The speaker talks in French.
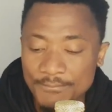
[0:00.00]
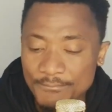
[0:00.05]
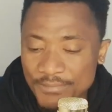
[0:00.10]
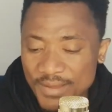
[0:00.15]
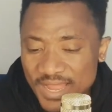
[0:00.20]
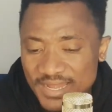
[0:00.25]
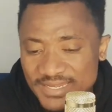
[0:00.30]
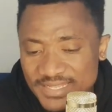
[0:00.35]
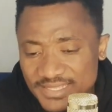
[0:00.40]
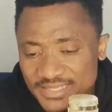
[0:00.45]

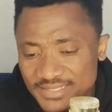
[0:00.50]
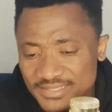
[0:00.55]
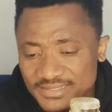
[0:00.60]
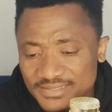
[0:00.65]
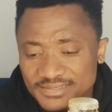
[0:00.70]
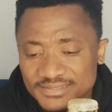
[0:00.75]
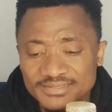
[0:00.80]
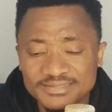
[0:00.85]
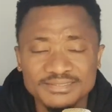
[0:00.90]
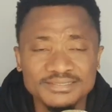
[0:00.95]
Parlez
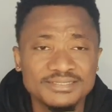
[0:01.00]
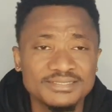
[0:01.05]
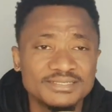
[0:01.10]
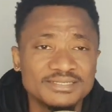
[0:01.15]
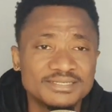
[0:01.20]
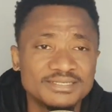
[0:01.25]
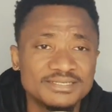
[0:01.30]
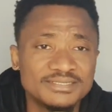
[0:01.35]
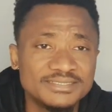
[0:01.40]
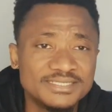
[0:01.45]

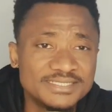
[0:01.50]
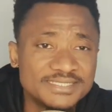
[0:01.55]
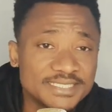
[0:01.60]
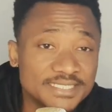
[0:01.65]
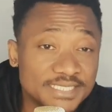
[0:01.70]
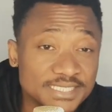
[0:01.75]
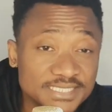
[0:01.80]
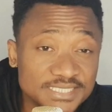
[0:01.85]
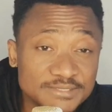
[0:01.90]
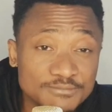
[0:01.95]
de ce
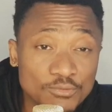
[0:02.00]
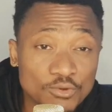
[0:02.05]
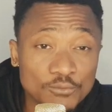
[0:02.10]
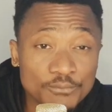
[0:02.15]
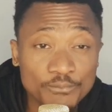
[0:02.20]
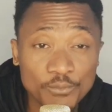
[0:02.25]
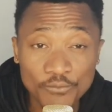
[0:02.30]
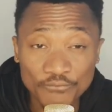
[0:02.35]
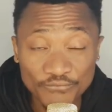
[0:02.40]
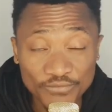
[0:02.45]
que Simone
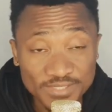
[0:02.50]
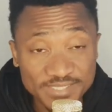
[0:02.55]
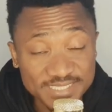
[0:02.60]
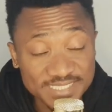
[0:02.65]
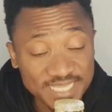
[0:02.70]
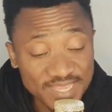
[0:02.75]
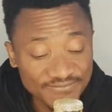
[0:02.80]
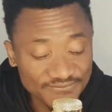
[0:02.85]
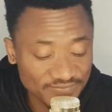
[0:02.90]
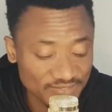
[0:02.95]
peut faire
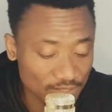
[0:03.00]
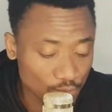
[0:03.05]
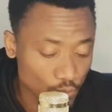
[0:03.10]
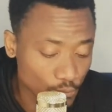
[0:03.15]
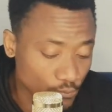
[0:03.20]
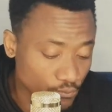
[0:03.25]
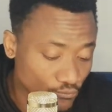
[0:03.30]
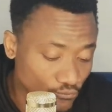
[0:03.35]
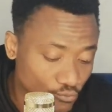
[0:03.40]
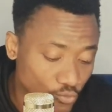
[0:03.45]
si elle vient au
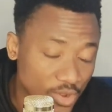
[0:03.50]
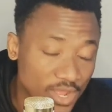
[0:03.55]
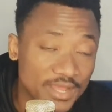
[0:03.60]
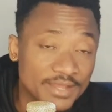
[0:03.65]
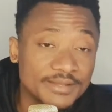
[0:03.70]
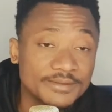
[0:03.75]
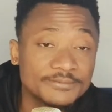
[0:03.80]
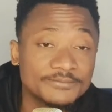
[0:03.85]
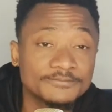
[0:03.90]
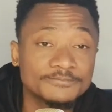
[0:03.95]
pouvoir.
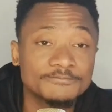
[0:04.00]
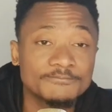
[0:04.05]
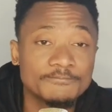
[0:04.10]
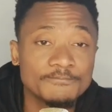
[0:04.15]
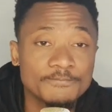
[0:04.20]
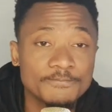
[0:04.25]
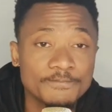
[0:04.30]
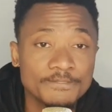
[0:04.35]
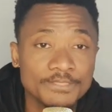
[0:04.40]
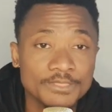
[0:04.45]

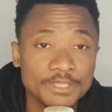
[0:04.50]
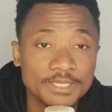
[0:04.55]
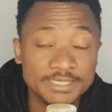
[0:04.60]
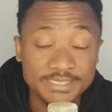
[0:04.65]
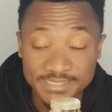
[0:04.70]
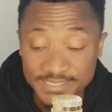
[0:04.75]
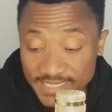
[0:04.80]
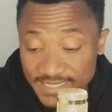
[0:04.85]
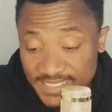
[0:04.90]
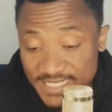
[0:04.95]

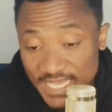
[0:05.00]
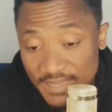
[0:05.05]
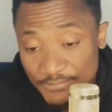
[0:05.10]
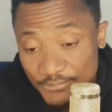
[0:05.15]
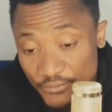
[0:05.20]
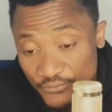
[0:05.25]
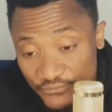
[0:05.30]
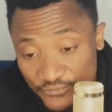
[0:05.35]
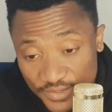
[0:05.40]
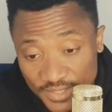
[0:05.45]
Ce qu'elle
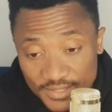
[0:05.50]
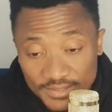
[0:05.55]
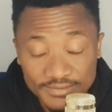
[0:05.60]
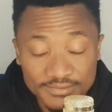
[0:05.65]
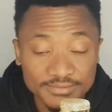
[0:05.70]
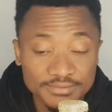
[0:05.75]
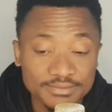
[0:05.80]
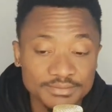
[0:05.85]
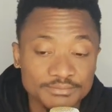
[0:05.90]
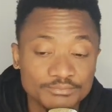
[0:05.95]
peut faire
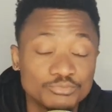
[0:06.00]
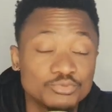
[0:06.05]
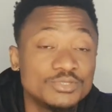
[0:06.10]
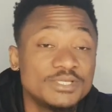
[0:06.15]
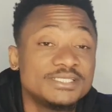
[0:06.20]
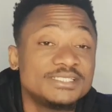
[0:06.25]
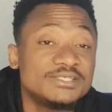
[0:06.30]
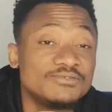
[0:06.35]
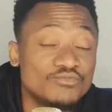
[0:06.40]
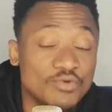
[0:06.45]
pour
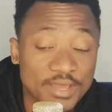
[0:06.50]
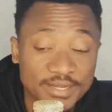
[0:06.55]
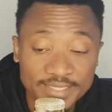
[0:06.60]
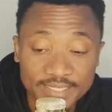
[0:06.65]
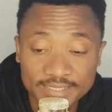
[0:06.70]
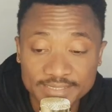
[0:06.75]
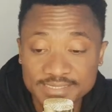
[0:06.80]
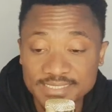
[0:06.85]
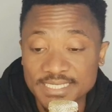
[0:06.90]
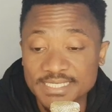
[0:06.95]
les
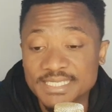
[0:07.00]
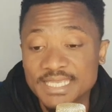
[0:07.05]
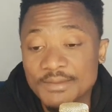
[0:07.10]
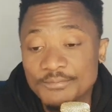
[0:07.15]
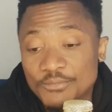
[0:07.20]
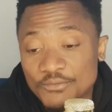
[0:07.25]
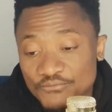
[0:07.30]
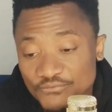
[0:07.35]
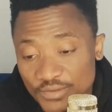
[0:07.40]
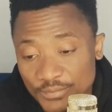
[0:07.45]
Ivoiriens, ce qu'elle
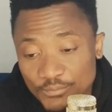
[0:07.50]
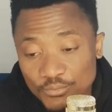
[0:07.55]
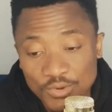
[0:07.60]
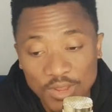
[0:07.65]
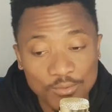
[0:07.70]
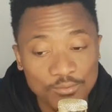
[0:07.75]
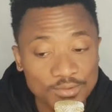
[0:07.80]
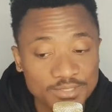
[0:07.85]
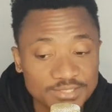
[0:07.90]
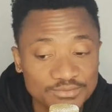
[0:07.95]
peut faire pour
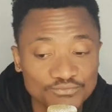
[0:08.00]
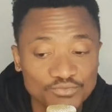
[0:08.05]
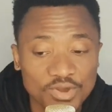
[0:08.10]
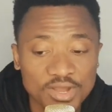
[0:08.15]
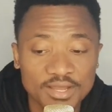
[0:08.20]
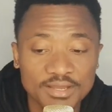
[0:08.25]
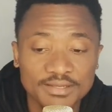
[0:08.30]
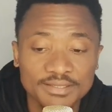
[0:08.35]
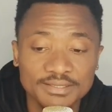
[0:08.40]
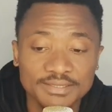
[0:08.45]
la Côte d'Ivoire.